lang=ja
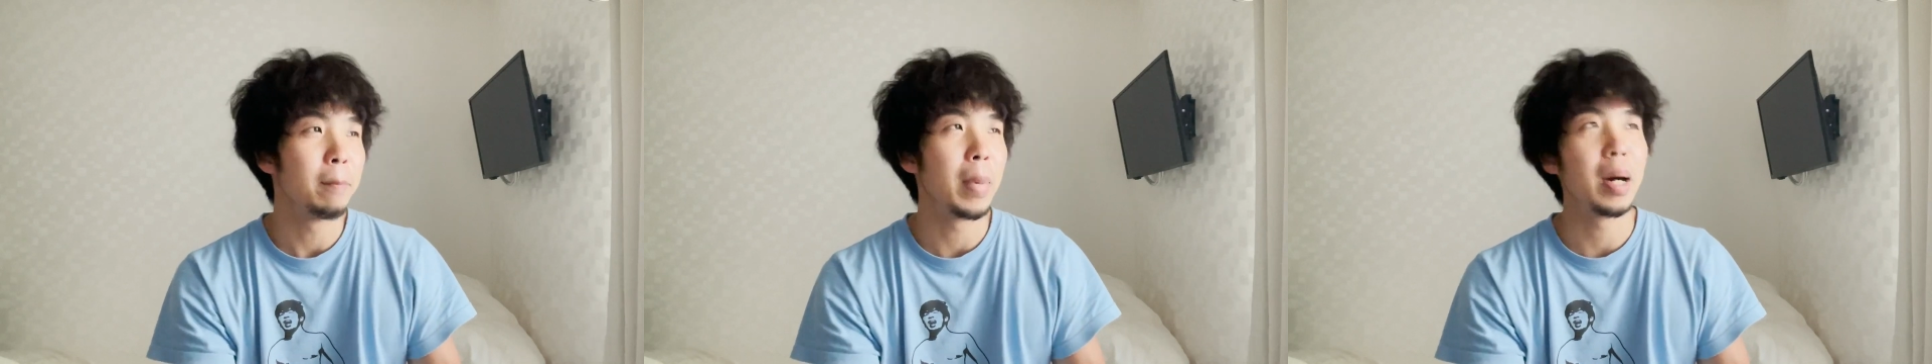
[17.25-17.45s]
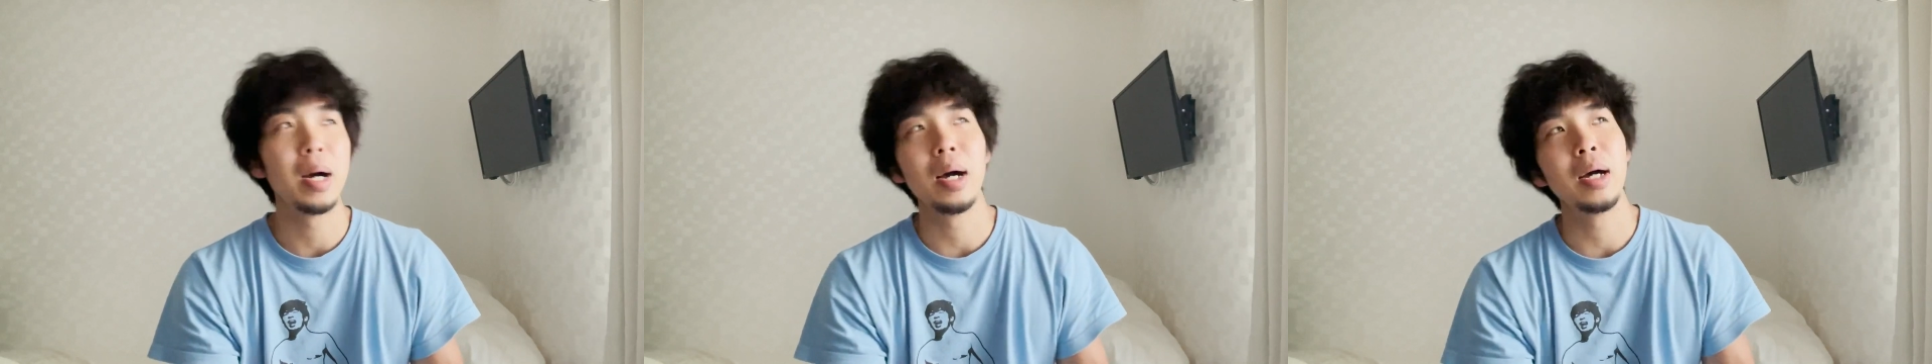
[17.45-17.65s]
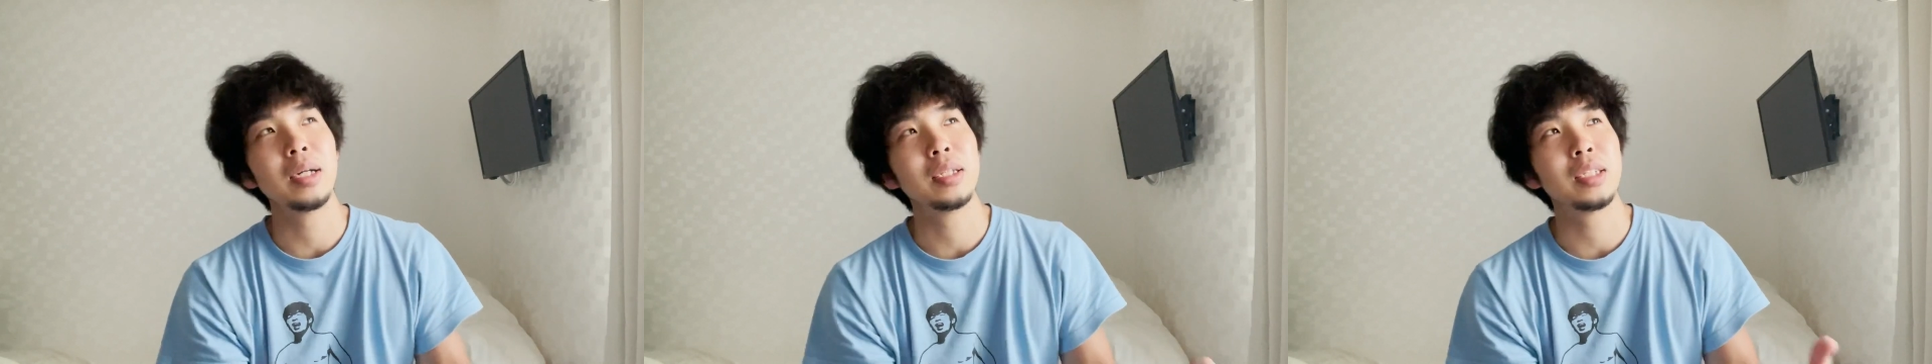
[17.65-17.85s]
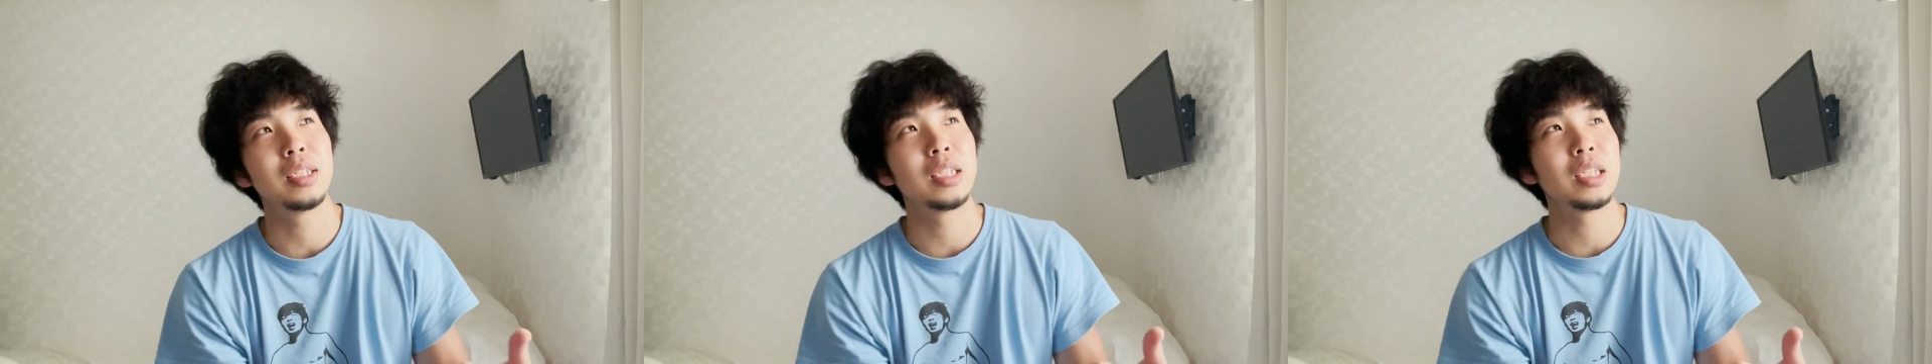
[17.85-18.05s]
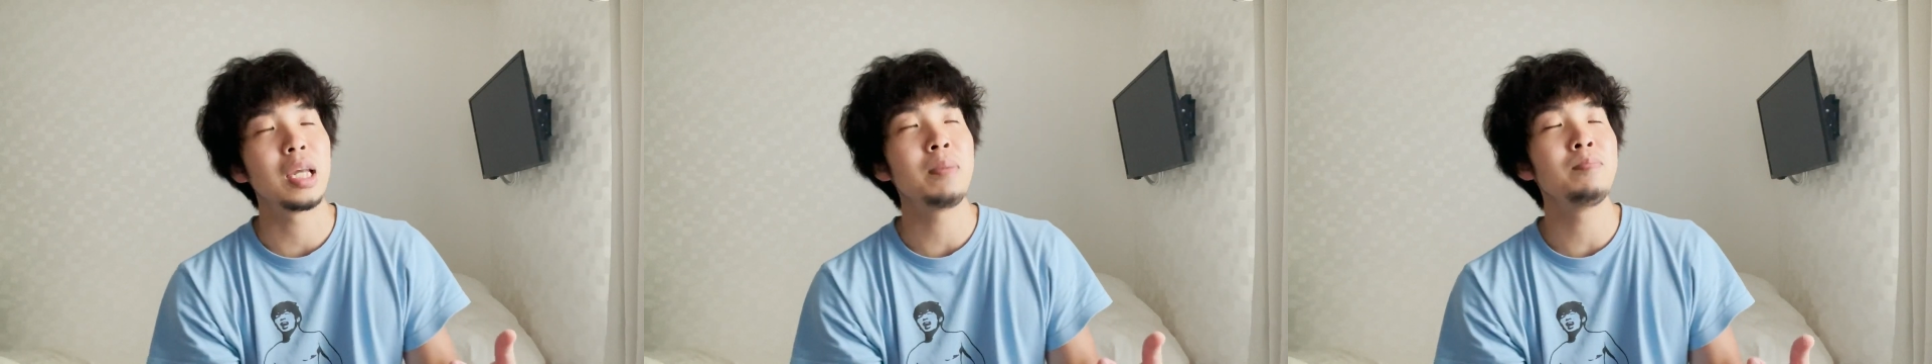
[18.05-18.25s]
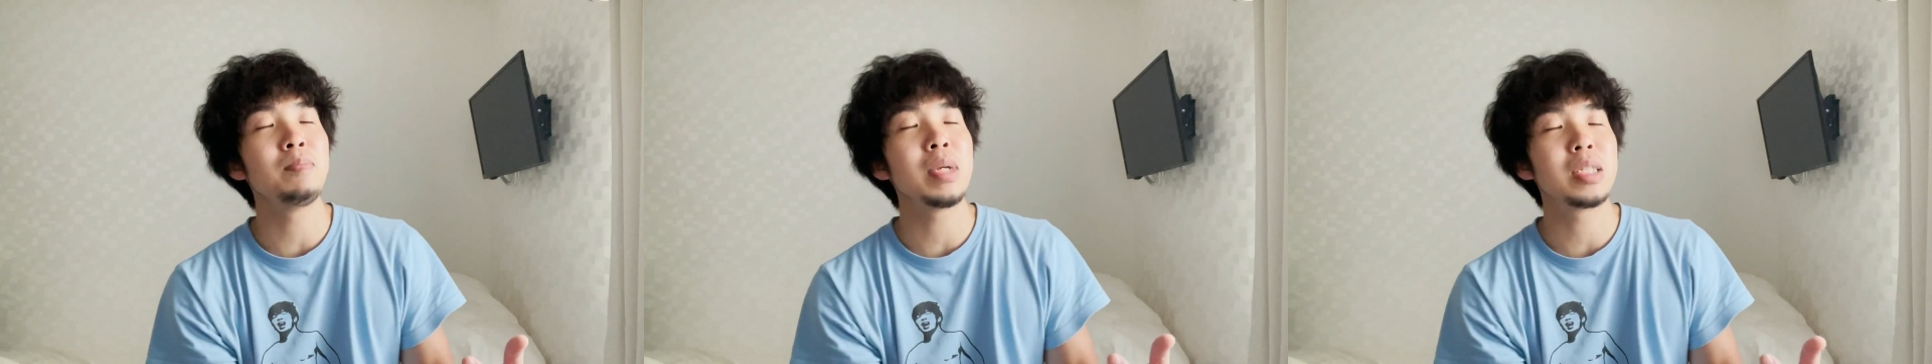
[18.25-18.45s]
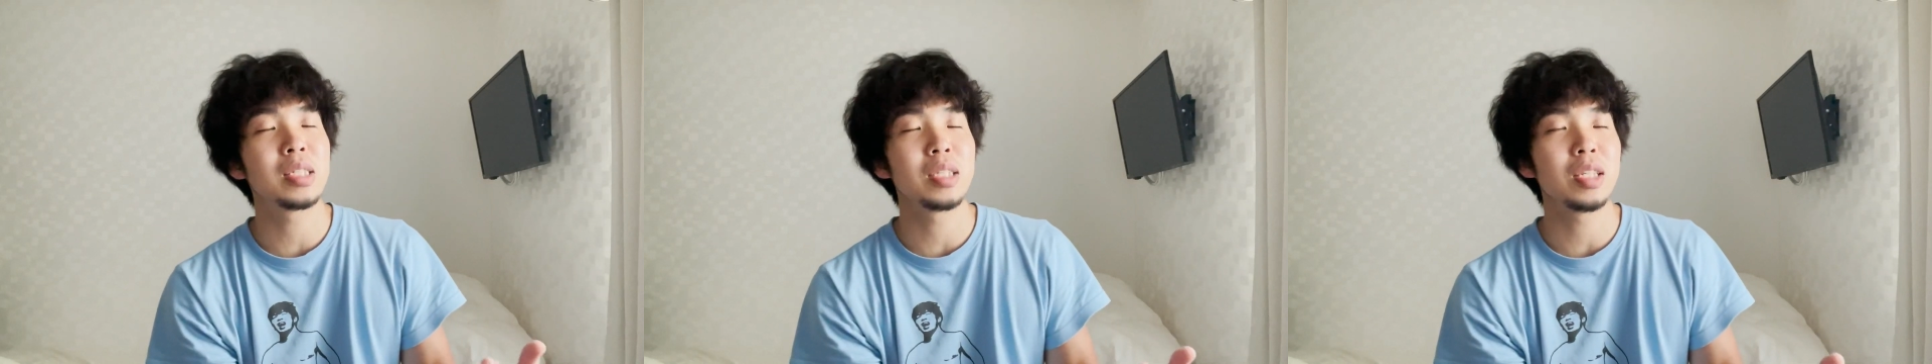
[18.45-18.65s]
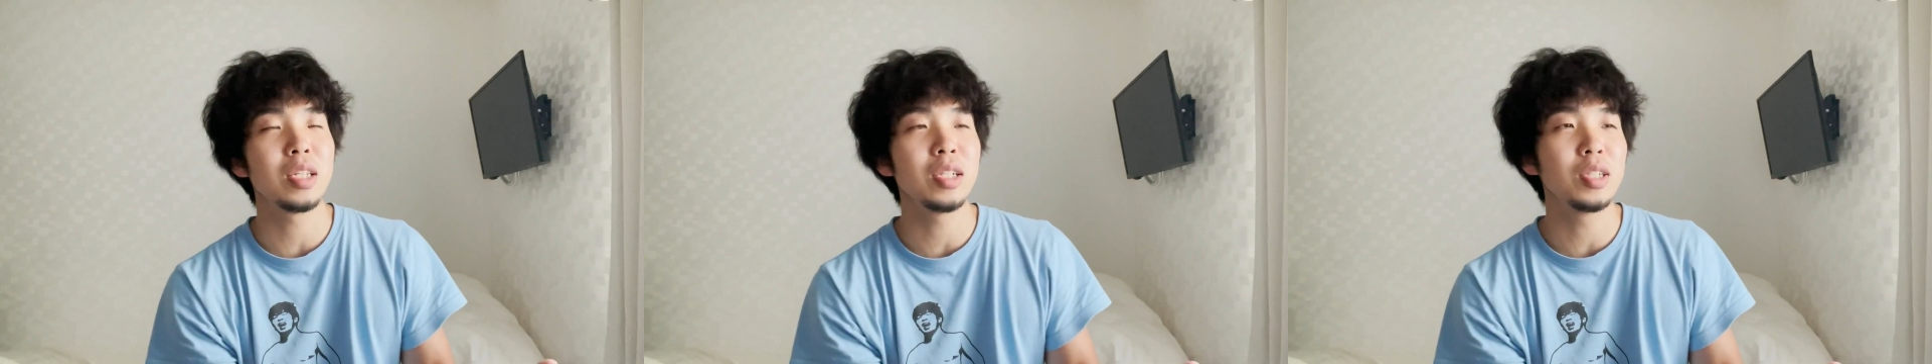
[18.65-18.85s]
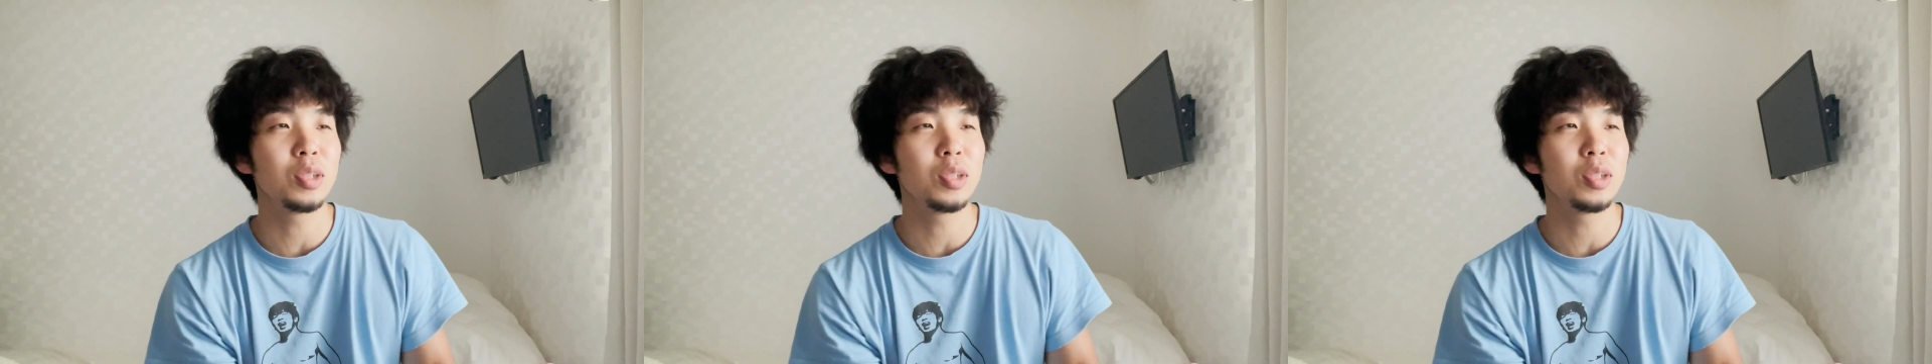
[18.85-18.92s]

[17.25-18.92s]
まあ、厳密に言